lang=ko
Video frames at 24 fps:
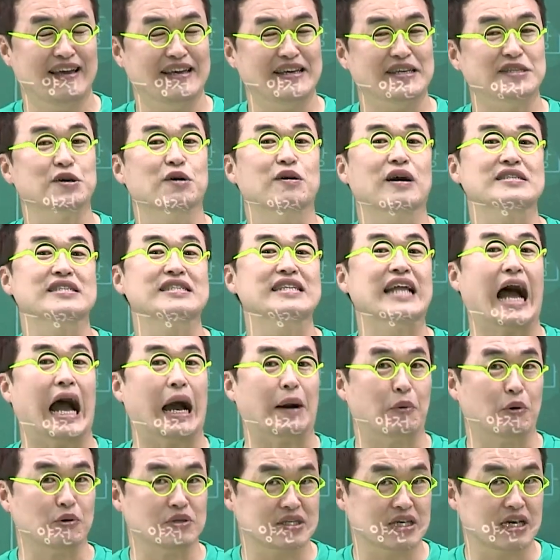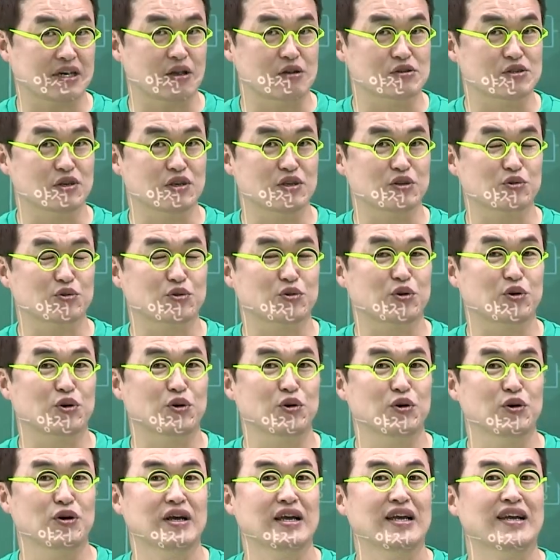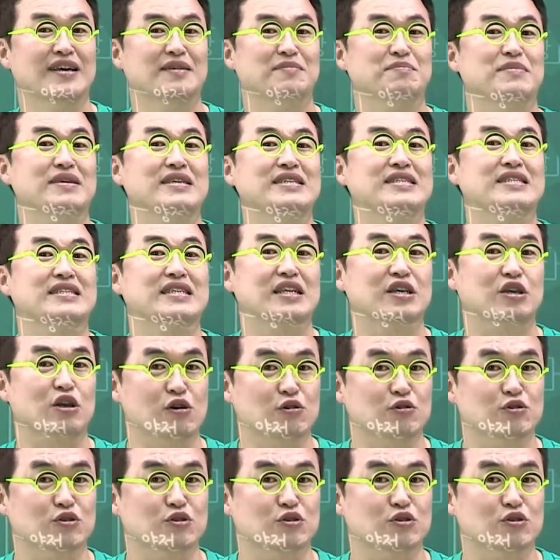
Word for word: 이전까지는 아버지가 결정해줬고 민씨들이